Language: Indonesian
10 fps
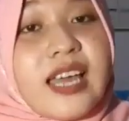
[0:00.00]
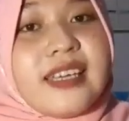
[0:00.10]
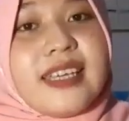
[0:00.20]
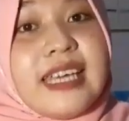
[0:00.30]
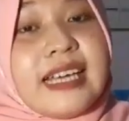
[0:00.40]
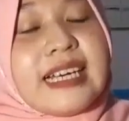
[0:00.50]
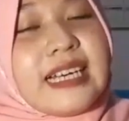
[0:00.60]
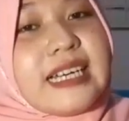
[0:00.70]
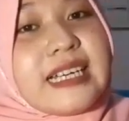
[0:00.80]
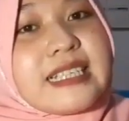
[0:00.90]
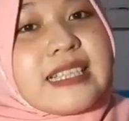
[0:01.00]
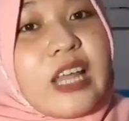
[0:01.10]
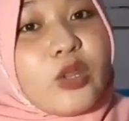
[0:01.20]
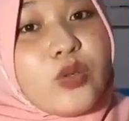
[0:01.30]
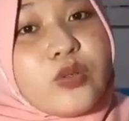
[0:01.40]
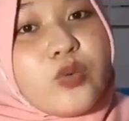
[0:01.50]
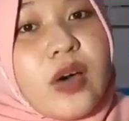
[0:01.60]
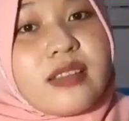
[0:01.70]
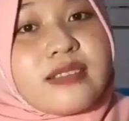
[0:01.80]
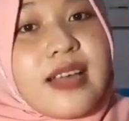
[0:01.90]
lagi ke status
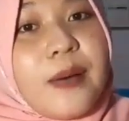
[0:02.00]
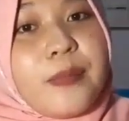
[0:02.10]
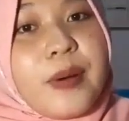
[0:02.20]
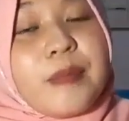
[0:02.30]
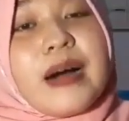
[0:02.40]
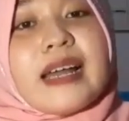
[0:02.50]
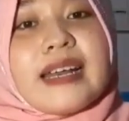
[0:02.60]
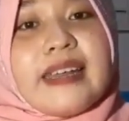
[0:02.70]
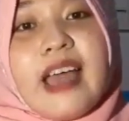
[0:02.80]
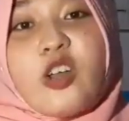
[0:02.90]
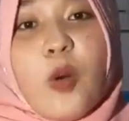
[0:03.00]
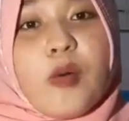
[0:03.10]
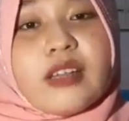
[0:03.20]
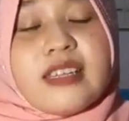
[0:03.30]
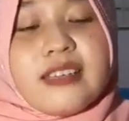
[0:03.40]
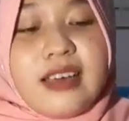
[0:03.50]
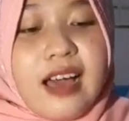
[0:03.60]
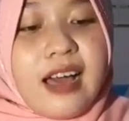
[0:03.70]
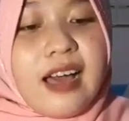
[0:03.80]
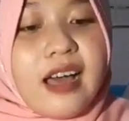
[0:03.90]
WhatsApp kemarin yang nomor
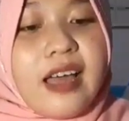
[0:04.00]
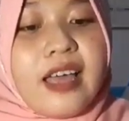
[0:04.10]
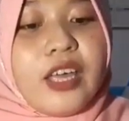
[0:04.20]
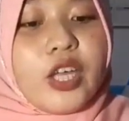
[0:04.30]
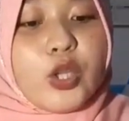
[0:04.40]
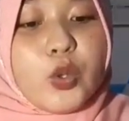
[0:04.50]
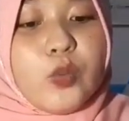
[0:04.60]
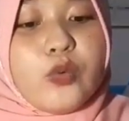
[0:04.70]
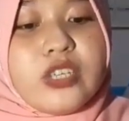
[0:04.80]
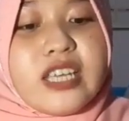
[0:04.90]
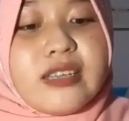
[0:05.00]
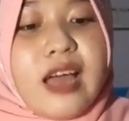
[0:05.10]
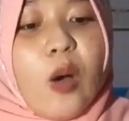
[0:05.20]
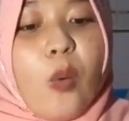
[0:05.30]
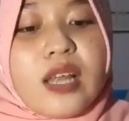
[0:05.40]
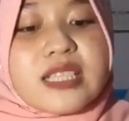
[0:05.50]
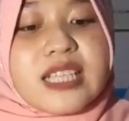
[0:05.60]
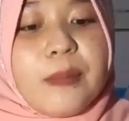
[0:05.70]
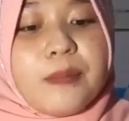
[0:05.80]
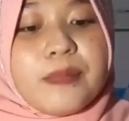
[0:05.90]
3 itu bunyinya
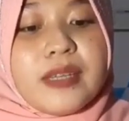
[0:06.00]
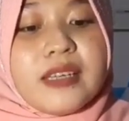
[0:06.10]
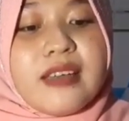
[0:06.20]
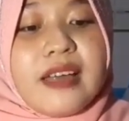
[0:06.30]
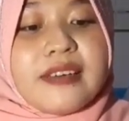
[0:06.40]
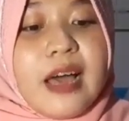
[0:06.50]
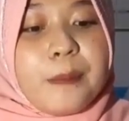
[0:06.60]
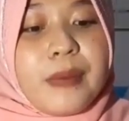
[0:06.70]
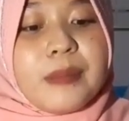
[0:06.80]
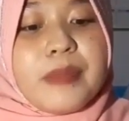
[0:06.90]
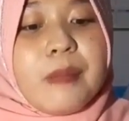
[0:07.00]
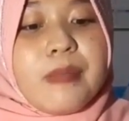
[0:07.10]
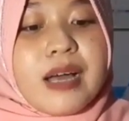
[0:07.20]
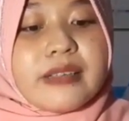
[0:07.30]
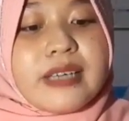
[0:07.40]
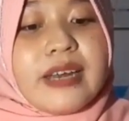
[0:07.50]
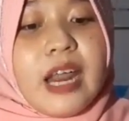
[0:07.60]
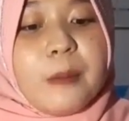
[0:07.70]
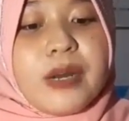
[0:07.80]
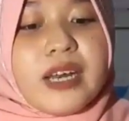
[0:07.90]
WhatsApp tidak dapat membaca
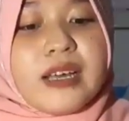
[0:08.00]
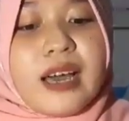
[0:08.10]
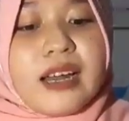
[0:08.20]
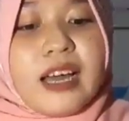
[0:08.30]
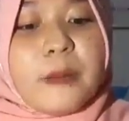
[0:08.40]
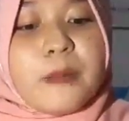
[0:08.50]
dan mendengarkan